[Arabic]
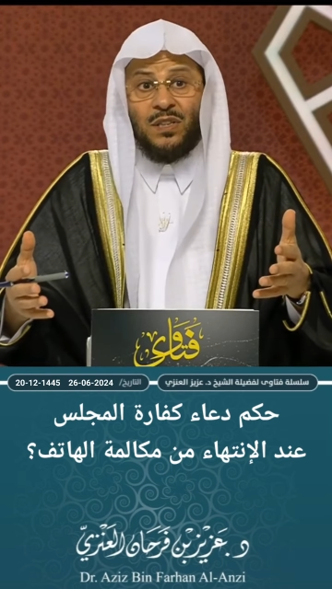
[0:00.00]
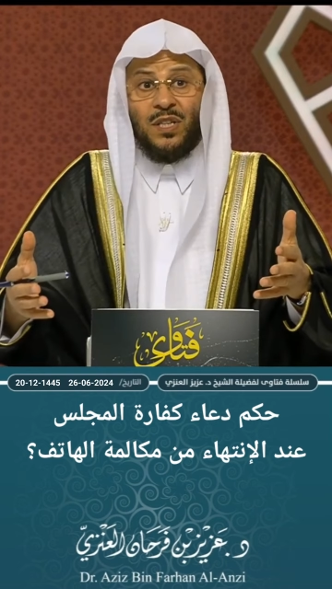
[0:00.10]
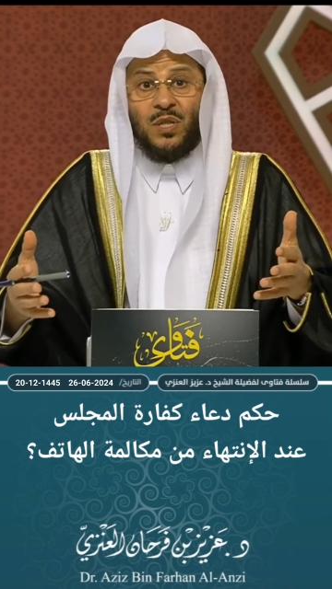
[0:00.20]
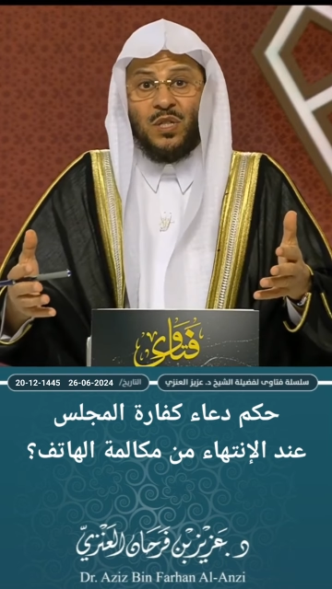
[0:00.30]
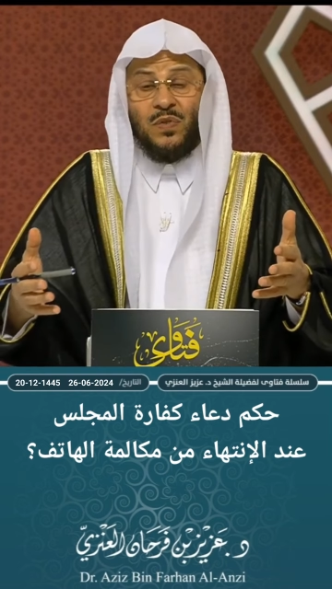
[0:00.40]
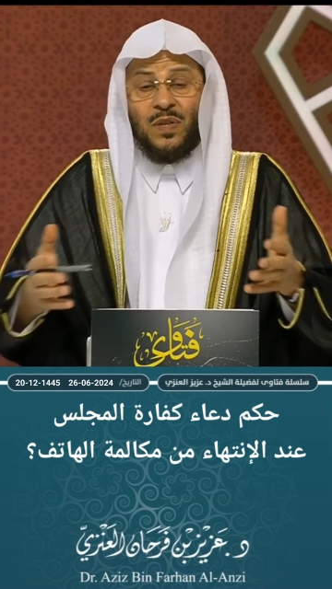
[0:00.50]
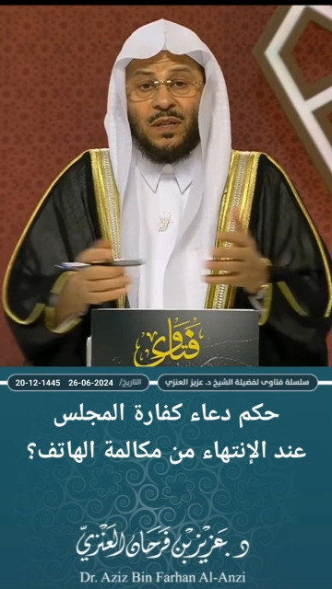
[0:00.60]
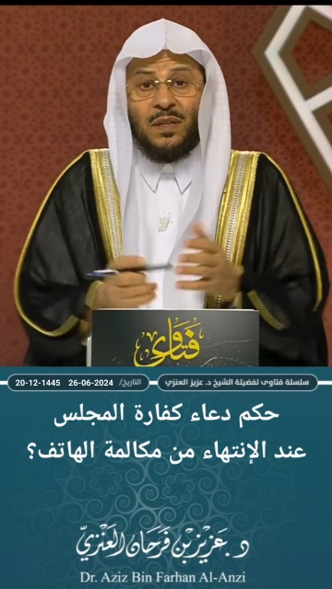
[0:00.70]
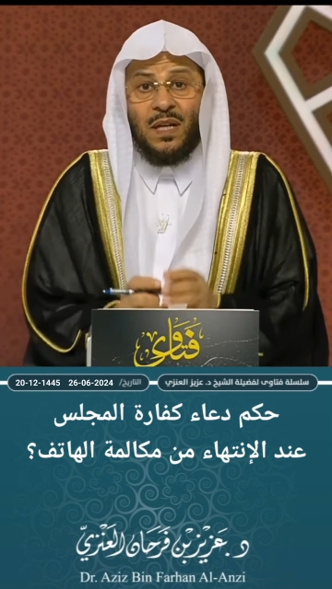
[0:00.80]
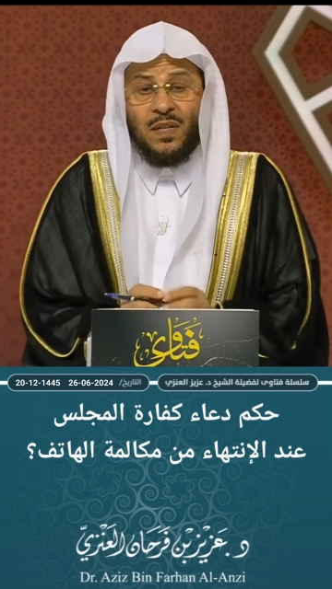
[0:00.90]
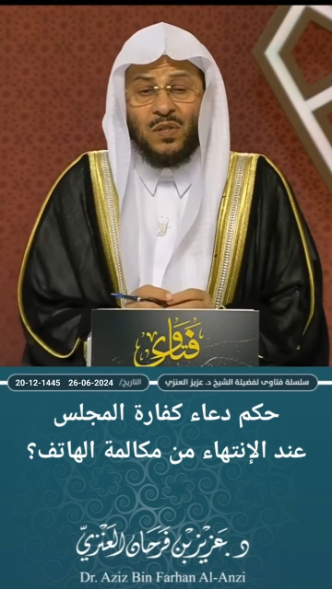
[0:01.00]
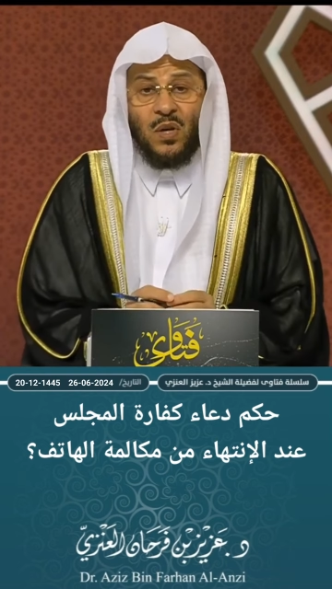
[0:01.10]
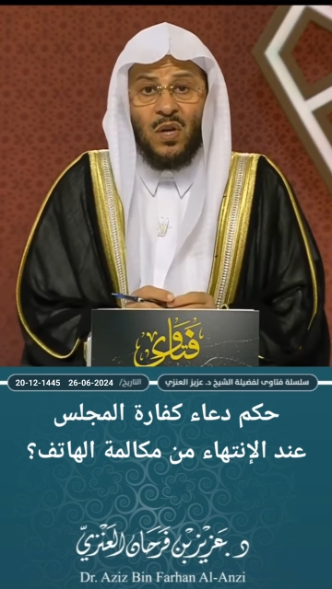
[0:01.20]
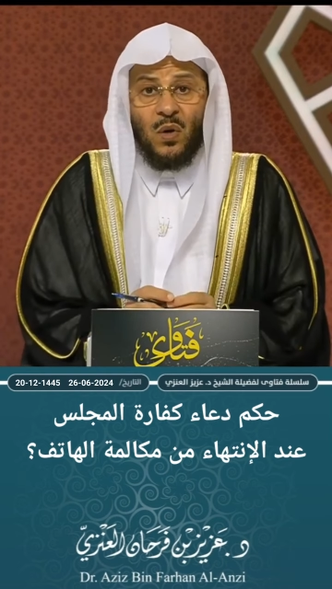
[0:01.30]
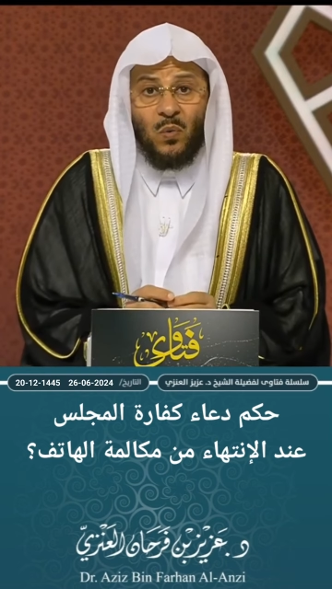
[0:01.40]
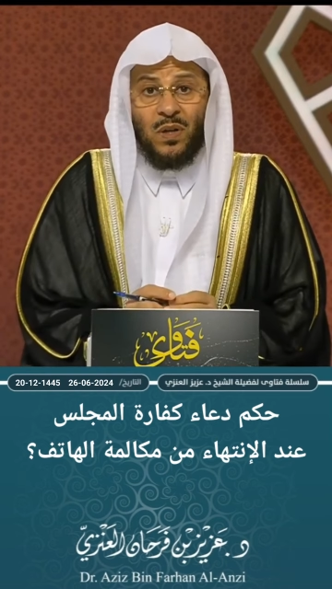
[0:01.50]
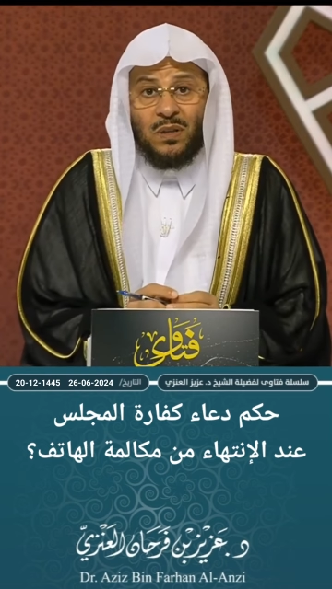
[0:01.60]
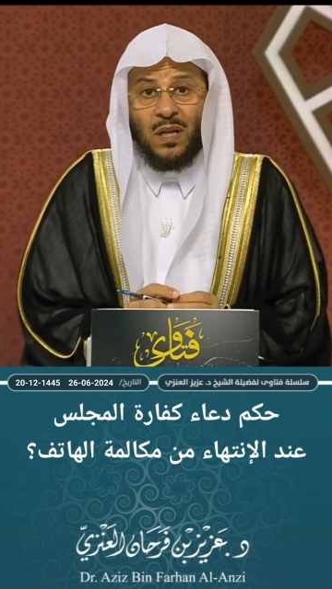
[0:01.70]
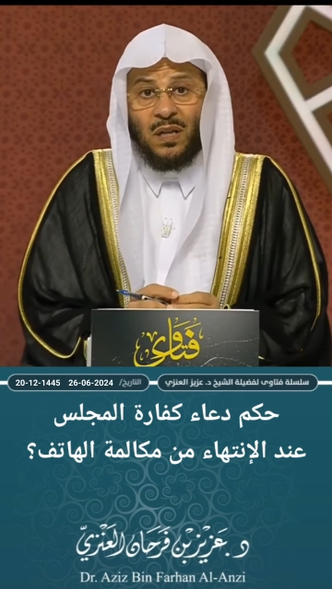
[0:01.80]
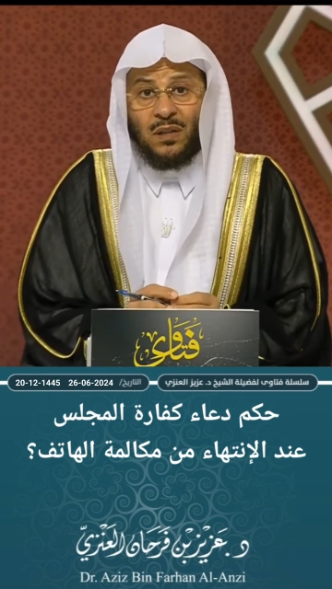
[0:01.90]
يجلس فيها الناس
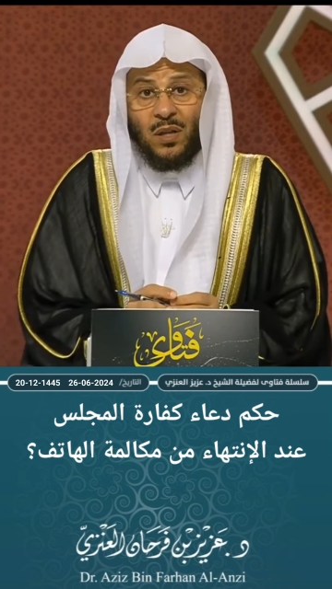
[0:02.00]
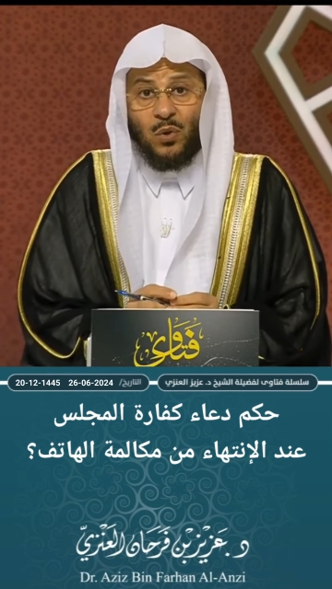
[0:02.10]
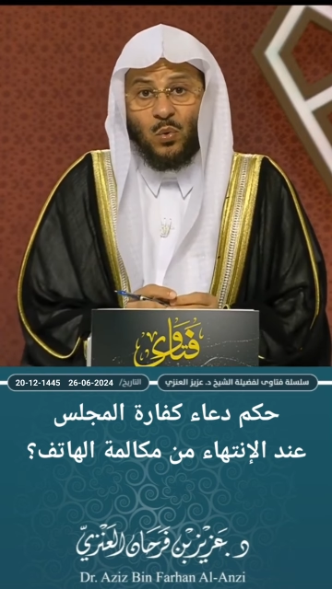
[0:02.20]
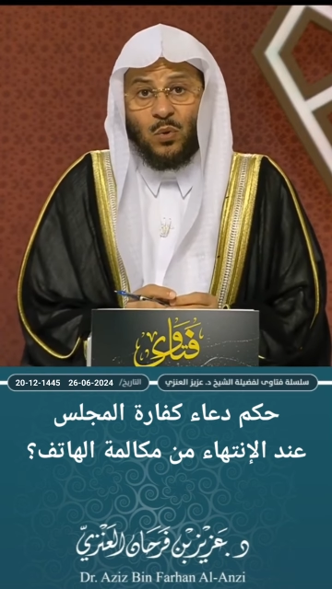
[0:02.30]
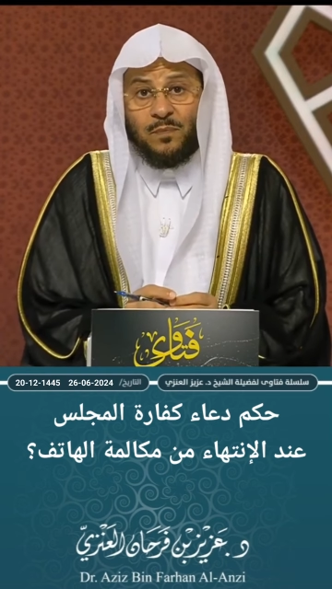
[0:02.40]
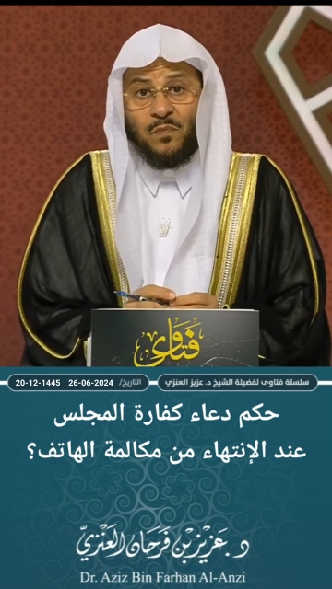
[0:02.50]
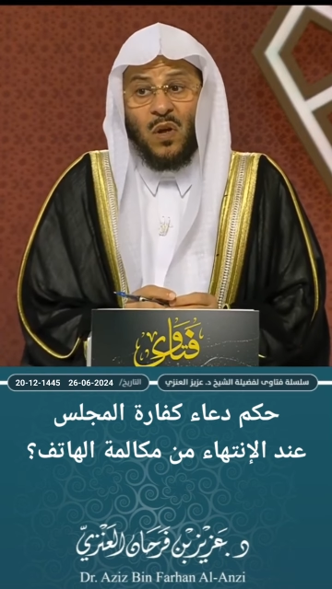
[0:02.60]
ويتحدثون